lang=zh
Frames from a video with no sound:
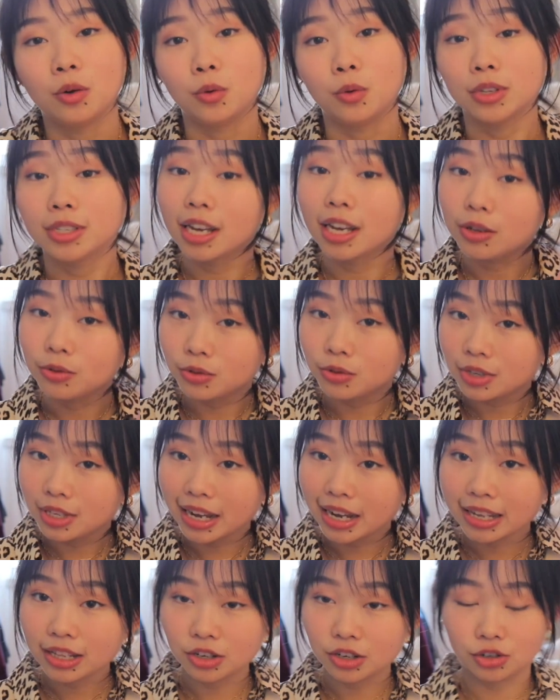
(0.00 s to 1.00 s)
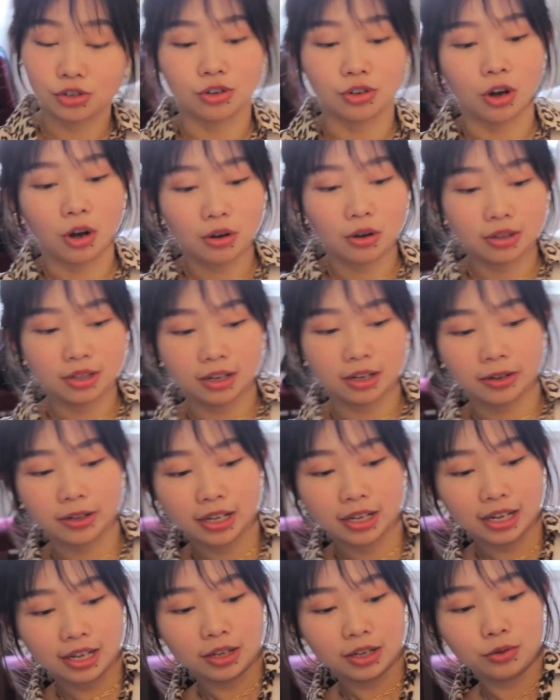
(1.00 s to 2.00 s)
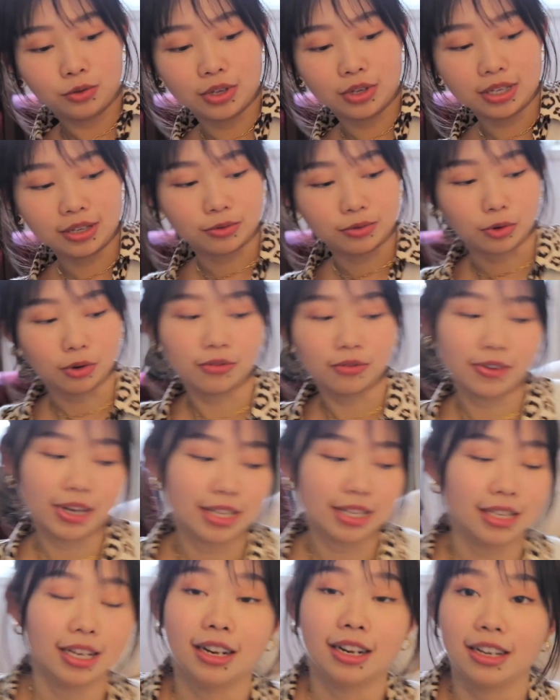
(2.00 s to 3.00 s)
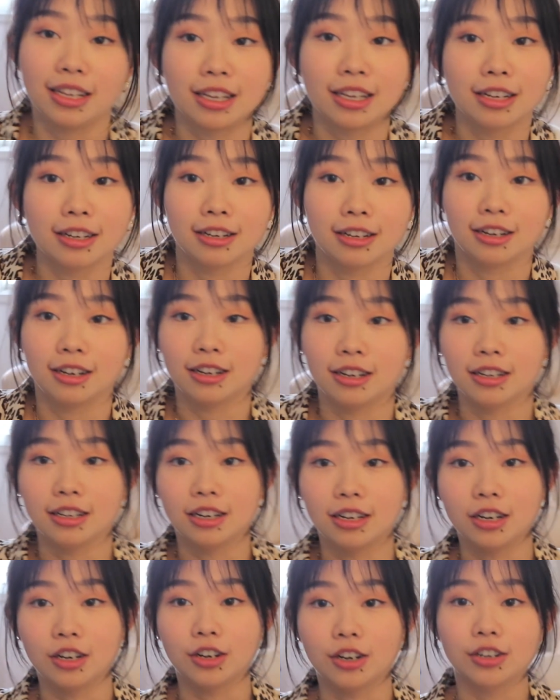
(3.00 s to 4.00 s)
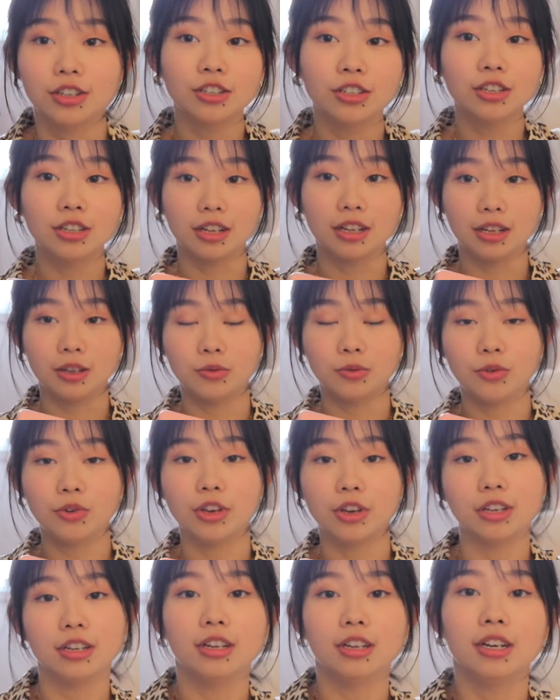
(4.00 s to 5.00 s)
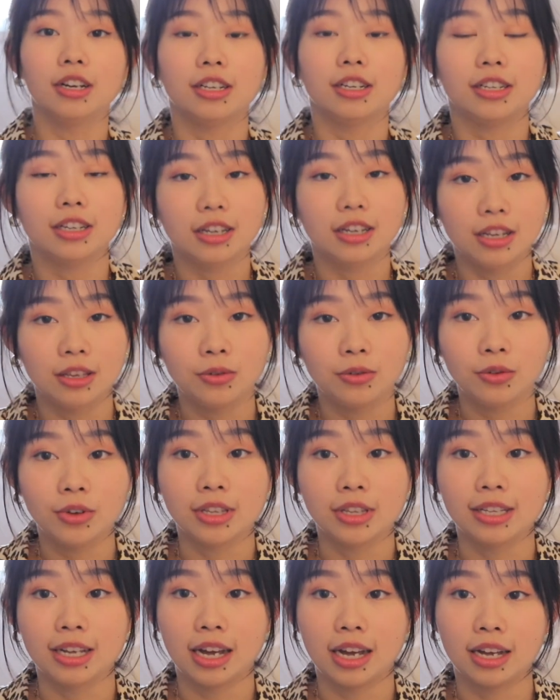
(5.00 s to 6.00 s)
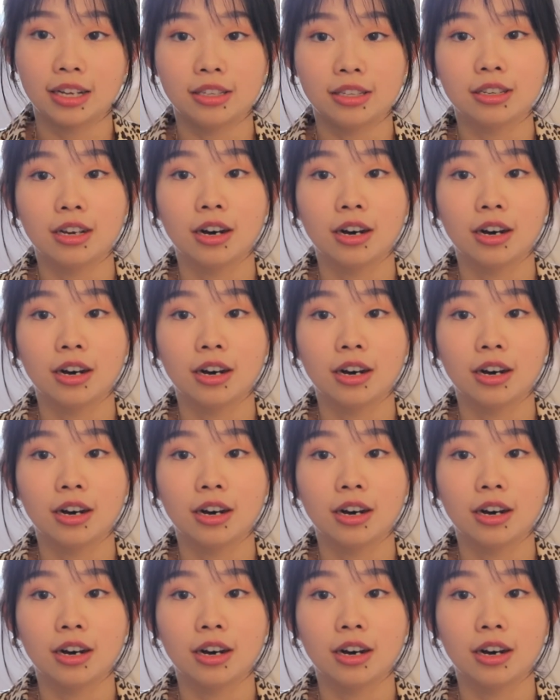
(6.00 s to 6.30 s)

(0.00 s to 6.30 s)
我在瑜伽的时候呢，最近我发现了一个很合适的音乐，这个音乐家